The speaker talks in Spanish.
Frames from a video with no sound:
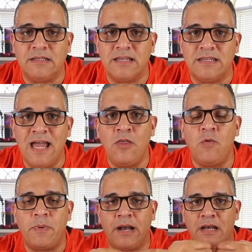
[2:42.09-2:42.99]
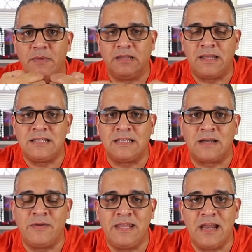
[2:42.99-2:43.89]
diseñado para alimentarse a
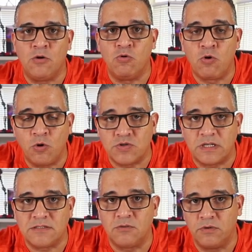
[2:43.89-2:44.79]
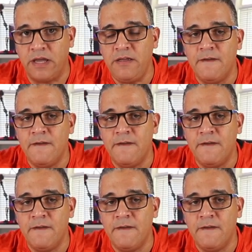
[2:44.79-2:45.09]
través de las glucosas, ¿ok?